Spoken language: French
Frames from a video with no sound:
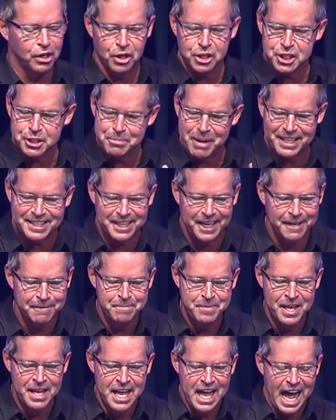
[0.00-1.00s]
Alors ce matin,
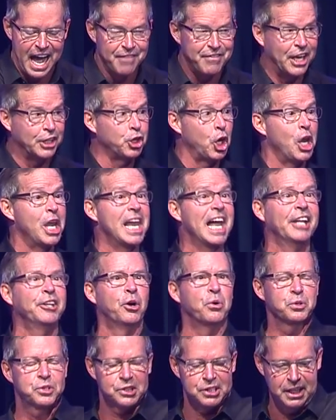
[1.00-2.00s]
avant de
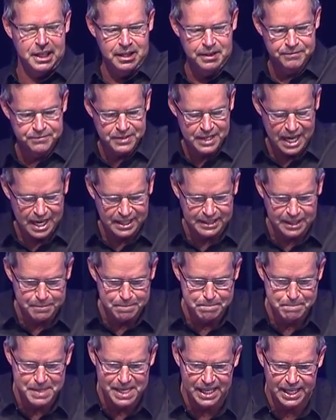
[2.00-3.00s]
l'annoncer à des
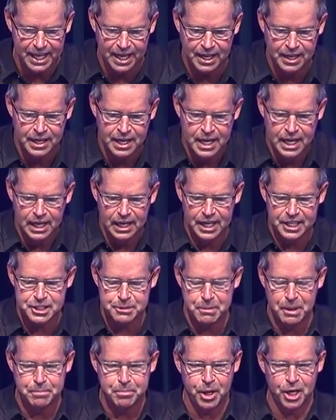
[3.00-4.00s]
milliers la
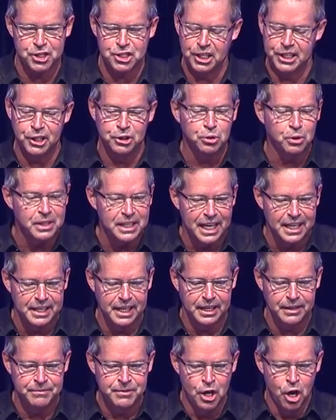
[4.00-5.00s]
semaine prochaine et toute
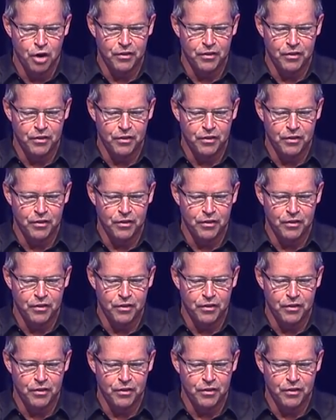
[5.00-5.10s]
l'année,